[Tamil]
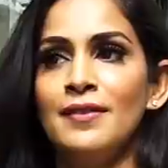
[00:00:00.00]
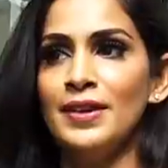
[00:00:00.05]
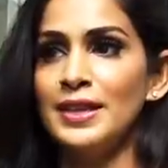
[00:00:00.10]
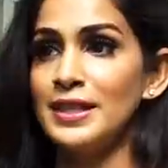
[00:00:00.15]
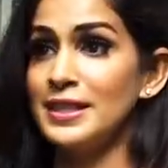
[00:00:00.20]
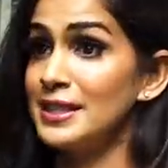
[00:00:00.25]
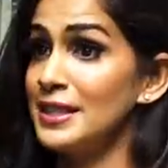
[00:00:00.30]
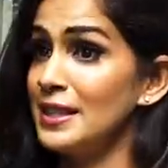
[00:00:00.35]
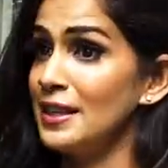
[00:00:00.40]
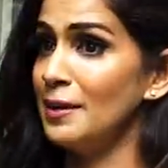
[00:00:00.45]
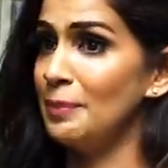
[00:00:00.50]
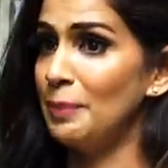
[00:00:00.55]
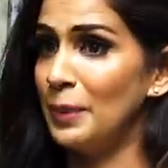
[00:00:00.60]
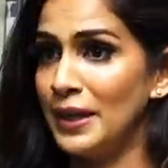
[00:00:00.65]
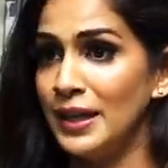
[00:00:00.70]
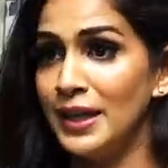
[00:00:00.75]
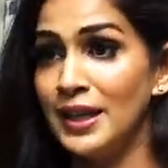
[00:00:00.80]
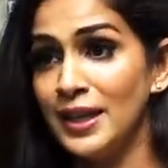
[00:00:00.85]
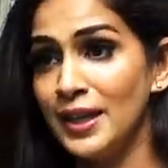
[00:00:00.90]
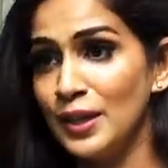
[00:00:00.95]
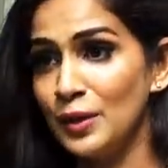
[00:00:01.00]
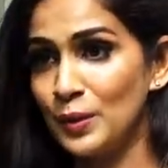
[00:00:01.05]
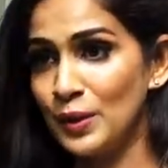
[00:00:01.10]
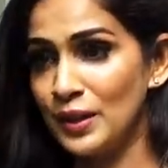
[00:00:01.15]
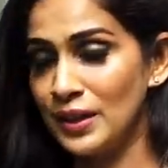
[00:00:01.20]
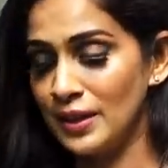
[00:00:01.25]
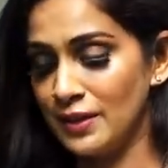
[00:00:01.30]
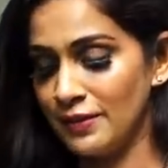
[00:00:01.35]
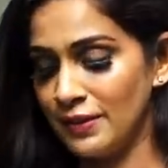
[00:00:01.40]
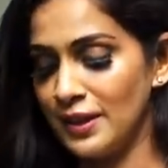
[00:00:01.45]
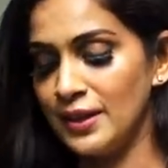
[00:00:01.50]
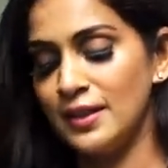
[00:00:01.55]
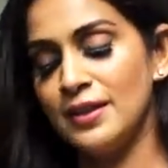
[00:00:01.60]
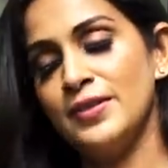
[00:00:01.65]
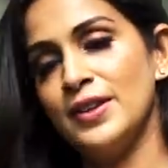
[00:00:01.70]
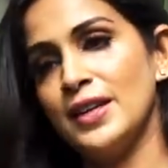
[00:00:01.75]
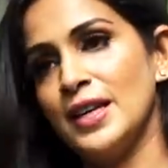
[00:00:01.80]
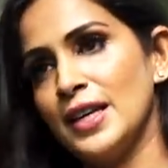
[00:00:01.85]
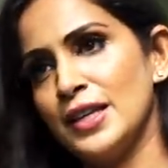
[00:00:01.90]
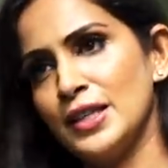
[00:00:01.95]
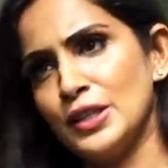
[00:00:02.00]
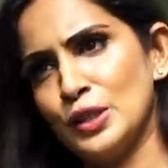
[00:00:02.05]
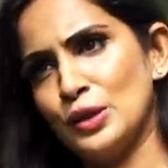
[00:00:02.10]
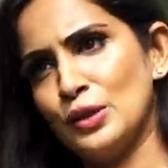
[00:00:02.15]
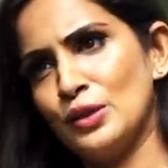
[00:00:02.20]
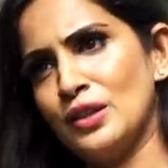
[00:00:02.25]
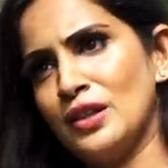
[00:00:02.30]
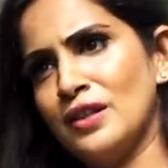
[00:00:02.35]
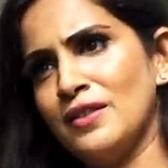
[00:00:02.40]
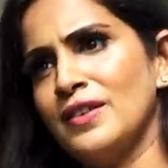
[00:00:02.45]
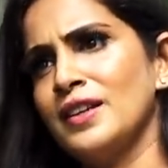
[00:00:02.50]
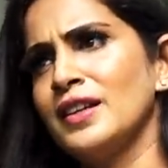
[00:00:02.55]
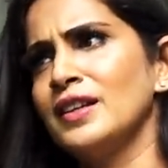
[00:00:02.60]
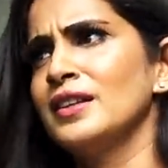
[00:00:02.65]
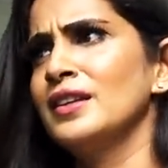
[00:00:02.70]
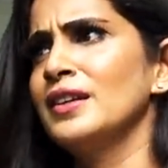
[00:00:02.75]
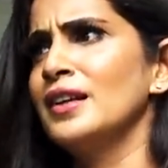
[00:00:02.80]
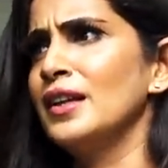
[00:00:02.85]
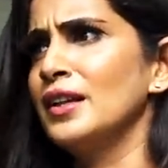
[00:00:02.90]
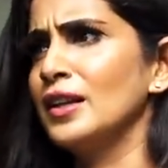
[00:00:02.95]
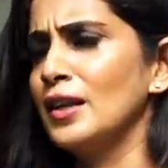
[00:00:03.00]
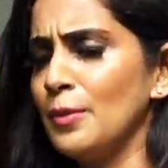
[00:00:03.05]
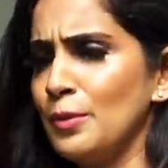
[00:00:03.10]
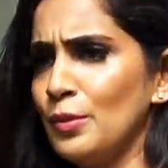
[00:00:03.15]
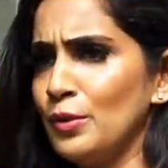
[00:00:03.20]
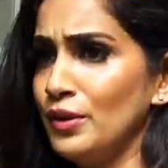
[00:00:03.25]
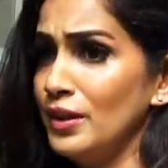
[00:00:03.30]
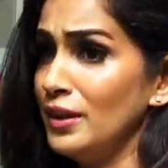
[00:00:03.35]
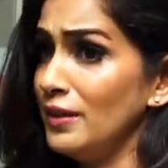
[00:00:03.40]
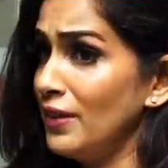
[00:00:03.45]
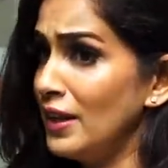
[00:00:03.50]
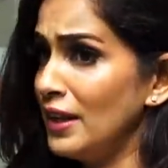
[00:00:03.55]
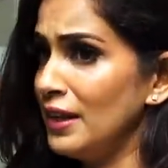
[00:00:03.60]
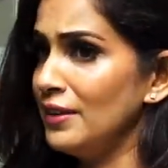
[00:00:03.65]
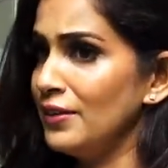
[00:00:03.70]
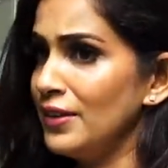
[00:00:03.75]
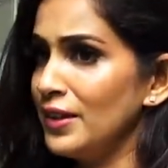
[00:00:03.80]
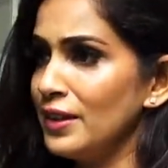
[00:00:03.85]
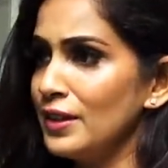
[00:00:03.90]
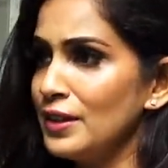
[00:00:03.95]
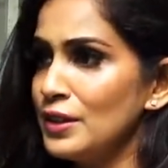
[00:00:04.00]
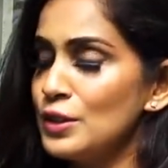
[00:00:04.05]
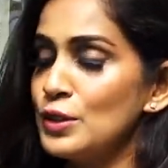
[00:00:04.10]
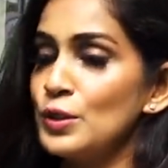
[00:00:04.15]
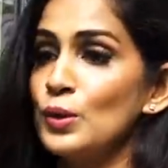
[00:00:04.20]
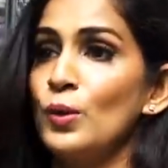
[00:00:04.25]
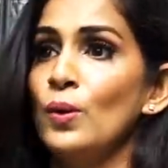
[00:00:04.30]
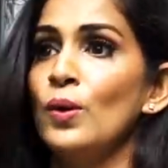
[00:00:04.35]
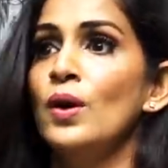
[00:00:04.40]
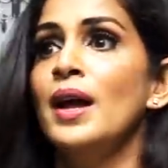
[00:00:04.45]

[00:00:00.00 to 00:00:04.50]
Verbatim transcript: வரிசையாக பண்டிகையும் நிறைய வருது விநாயகர் சதுர்த்தி வருது அதுக்கப்புறம் தீபாவளி வருது ஸோ